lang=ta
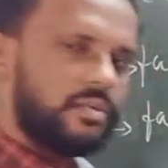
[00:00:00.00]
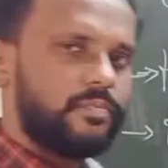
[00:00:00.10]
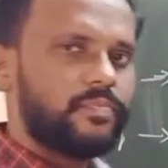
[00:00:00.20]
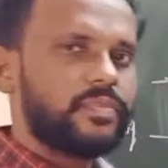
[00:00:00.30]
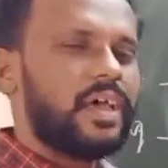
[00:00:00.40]
all
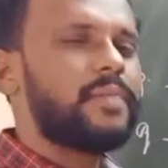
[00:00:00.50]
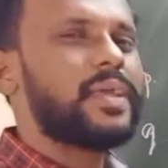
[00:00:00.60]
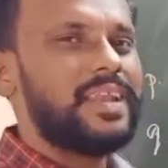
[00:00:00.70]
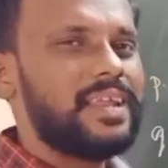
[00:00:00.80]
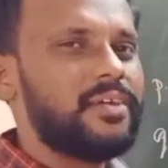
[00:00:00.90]

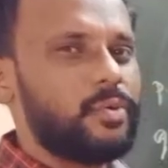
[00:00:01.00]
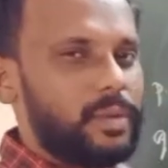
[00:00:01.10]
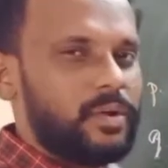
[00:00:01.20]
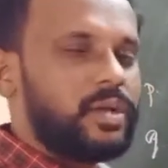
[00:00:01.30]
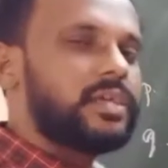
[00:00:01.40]
அப்படி என்ன
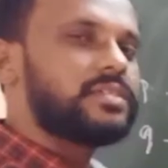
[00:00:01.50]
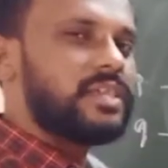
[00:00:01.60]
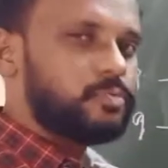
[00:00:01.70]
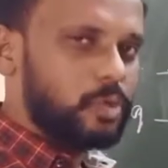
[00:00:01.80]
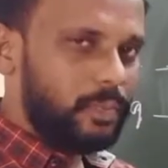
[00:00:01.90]
நமக்கு
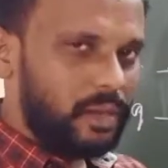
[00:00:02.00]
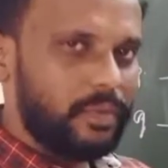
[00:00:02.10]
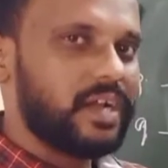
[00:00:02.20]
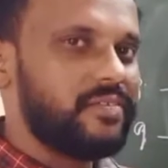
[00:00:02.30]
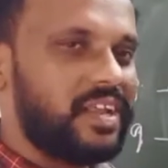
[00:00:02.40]
சப்ஸ்டியூட் பண்ணி
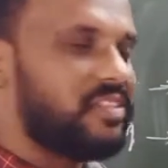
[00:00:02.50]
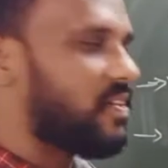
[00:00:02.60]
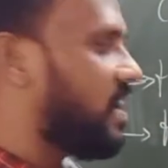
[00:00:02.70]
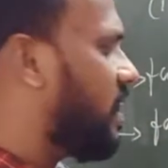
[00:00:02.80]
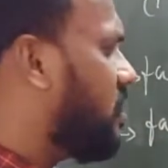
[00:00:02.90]
பார்க்க வேண்டியது
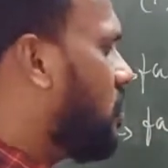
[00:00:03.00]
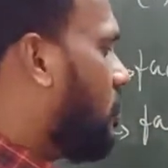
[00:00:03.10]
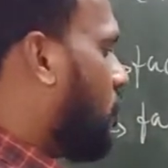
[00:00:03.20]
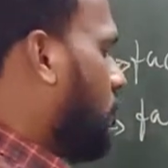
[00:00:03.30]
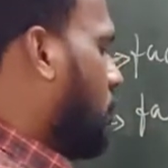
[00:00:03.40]
வேலை
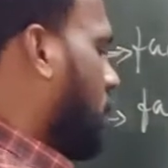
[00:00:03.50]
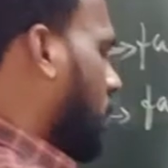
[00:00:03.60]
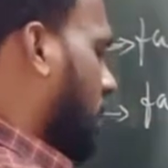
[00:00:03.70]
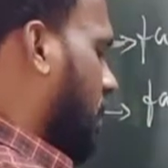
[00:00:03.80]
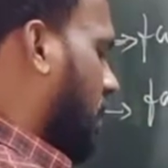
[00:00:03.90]
இன்னொன்று
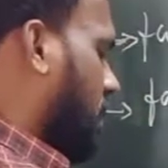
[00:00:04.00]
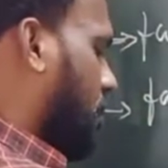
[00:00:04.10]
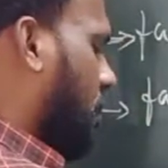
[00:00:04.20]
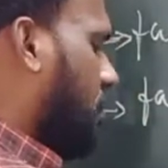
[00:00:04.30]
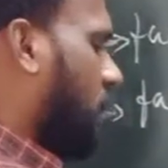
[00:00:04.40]
அந்த
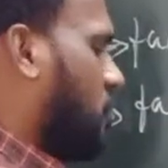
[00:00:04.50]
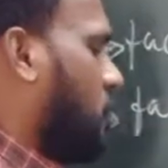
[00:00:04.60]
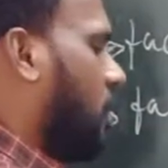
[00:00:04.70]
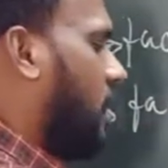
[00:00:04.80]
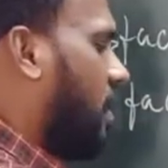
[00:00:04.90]
பி பை
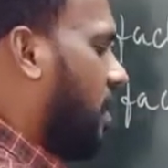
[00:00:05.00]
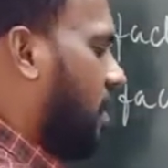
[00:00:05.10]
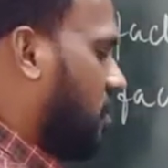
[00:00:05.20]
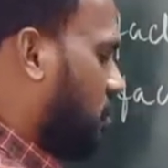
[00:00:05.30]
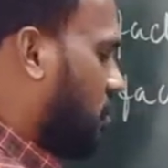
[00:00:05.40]
கியூ
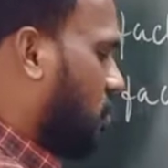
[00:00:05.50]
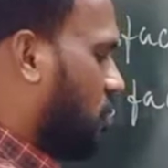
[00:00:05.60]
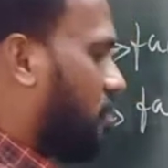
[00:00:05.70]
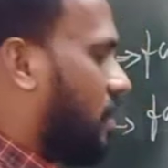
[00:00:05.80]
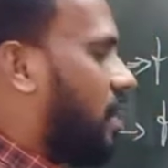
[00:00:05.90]
என்னெல்லாம்
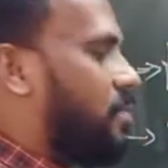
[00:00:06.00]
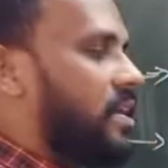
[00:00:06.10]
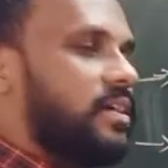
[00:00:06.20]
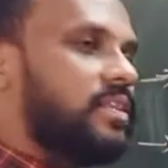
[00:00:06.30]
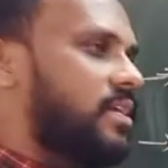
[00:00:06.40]
இருக்கும்
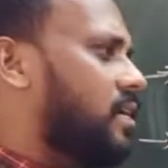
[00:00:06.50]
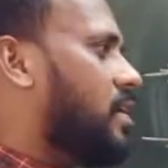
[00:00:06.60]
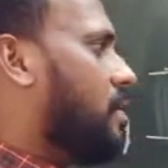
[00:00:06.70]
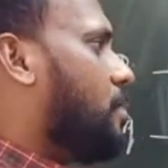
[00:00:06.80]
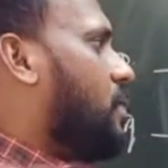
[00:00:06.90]
அப்படிங்கிறது
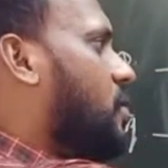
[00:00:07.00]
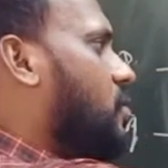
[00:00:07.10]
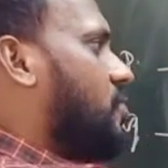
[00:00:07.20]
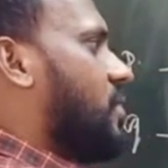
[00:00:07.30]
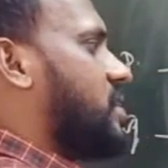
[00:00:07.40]

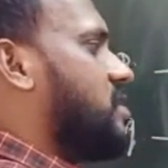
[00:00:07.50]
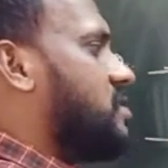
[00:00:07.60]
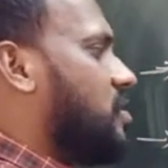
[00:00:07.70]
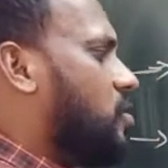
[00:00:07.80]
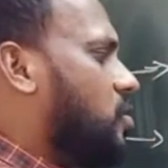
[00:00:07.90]
பியோட ஃபேக்டர்ஸ்
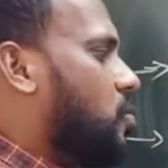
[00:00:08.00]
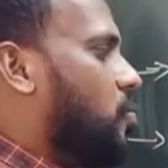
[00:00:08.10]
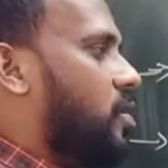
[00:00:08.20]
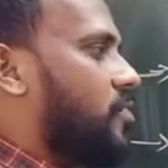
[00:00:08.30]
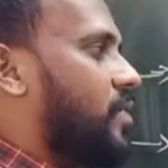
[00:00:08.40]
எழுதுகிறோம்
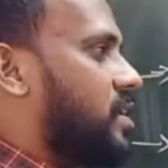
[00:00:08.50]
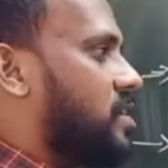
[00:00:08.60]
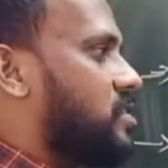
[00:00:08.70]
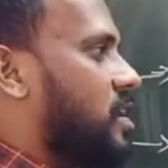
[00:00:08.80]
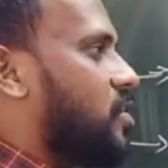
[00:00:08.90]
கியூவோட
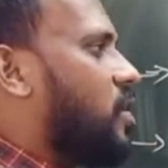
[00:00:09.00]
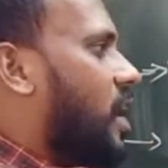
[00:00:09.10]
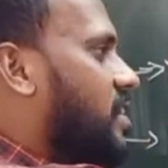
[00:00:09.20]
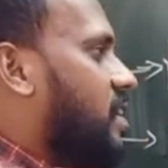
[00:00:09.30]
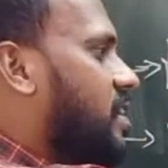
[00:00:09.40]
ஃபேக்டர்ஸ் எழுதுகிறோம்
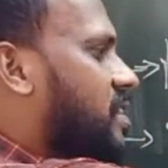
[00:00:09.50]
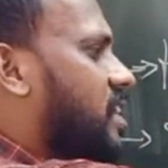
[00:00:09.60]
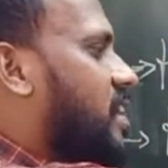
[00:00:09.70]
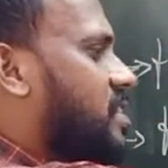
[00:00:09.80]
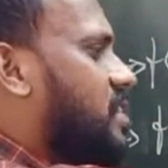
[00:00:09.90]
அதிலிருந்து
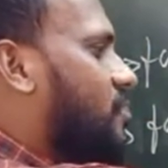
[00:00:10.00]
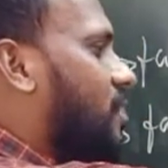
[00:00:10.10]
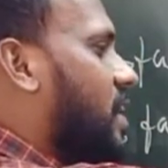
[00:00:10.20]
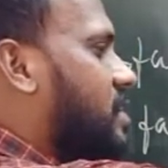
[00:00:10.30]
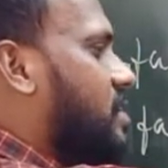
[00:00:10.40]
எத்தனை
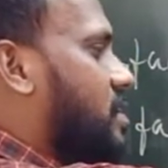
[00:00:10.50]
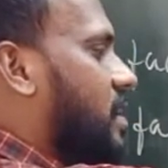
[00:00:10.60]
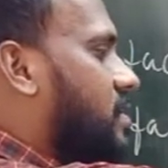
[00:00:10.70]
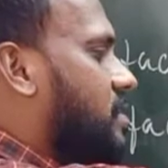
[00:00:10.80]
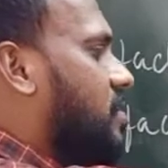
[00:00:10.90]
ஃபேக்டர்
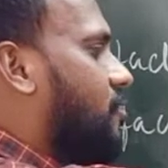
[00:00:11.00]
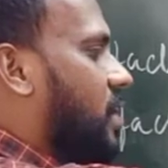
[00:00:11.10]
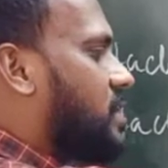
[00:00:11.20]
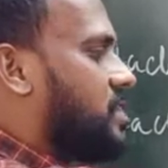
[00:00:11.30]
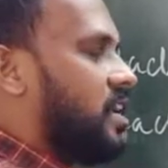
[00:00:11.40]
எத்தனை
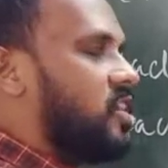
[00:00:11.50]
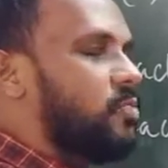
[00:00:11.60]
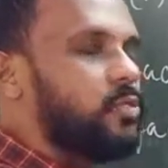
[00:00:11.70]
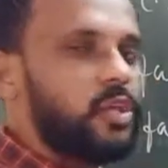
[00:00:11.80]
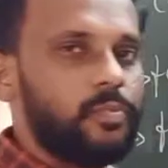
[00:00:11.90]
ஃப்ராக்ஷன் எழுத
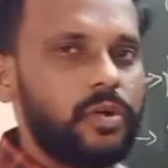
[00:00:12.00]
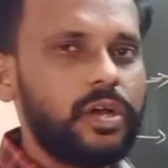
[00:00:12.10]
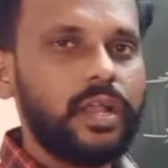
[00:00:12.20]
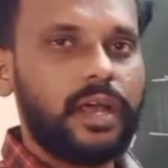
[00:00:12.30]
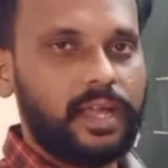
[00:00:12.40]
முடியுமோ
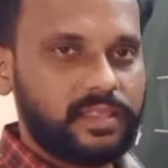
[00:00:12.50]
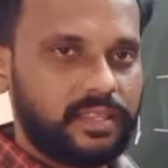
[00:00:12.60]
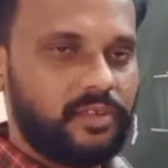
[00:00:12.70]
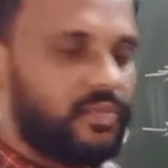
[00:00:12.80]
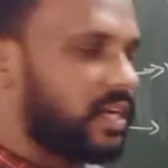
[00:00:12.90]

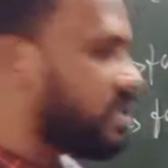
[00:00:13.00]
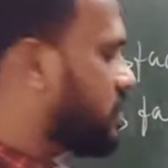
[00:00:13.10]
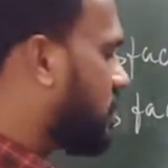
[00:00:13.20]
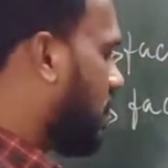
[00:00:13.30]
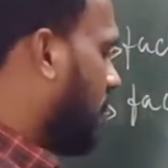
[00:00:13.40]
அத்தனை
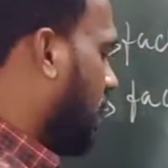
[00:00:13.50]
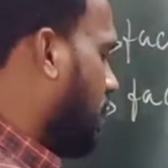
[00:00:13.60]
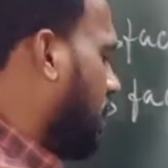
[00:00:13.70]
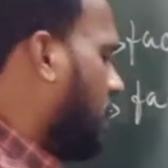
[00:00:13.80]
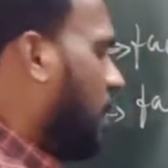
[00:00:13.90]
ஃப்ராக்ஷன்ஸையும் எழுதி